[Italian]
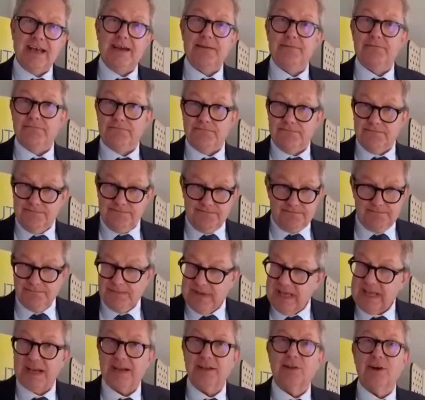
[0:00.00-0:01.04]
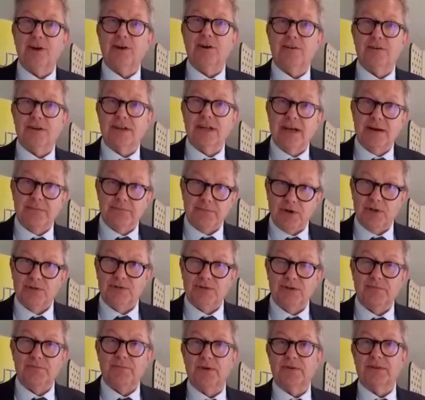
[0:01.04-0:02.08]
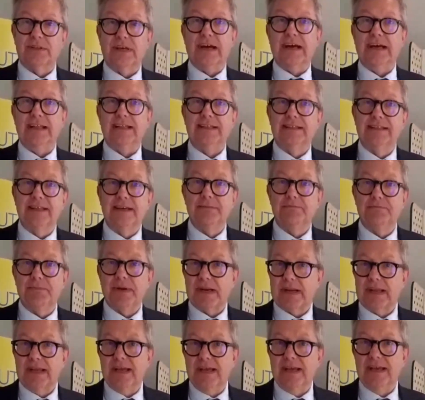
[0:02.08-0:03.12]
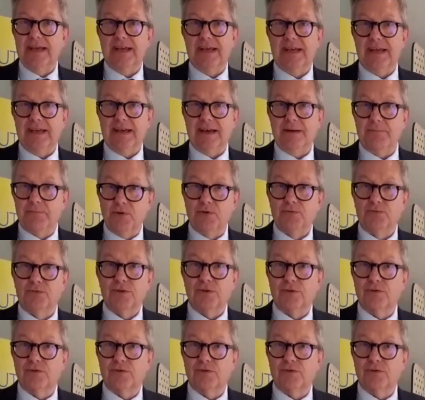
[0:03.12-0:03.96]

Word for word: è meritoria, molto importante perché eh, appunto